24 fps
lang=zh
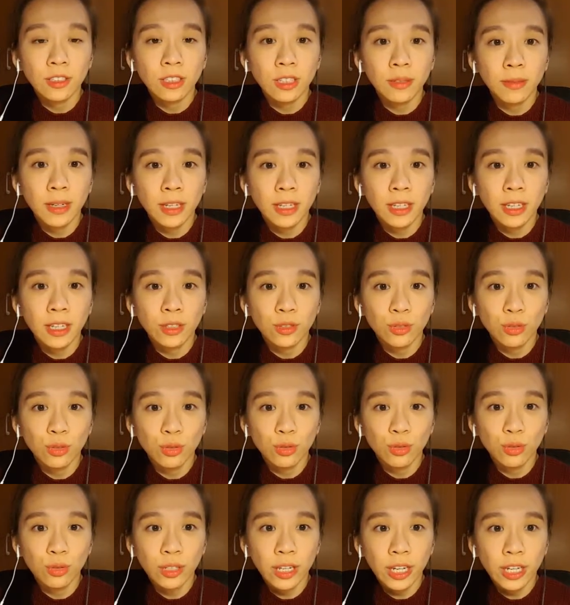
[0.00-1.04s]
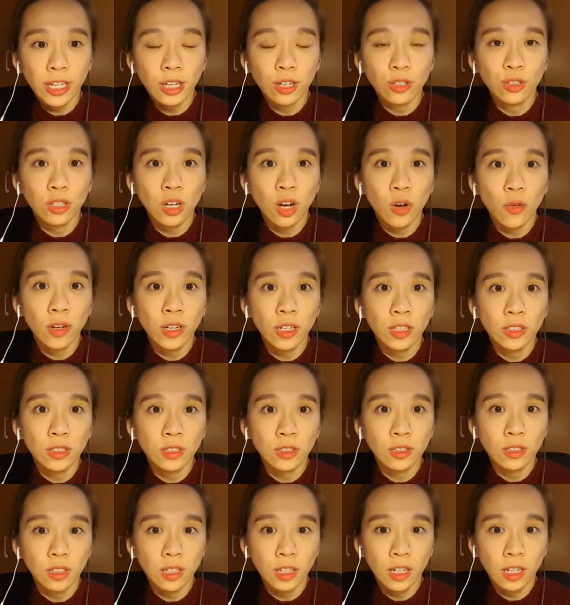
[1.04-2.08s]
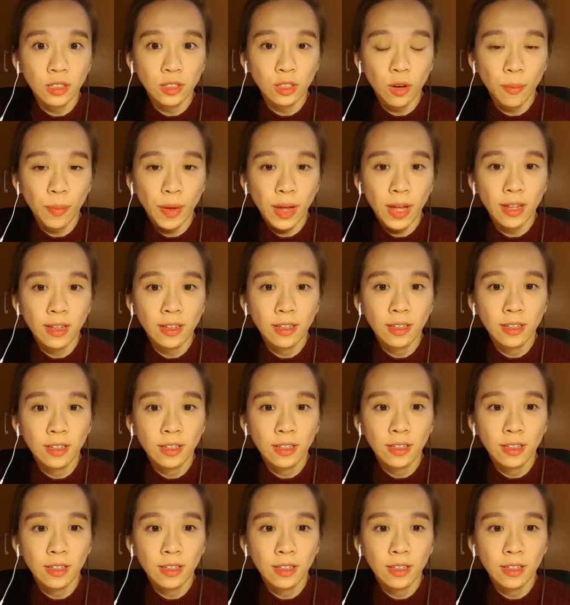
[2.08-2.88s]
这边也是给它稍微的进行一个搅拌，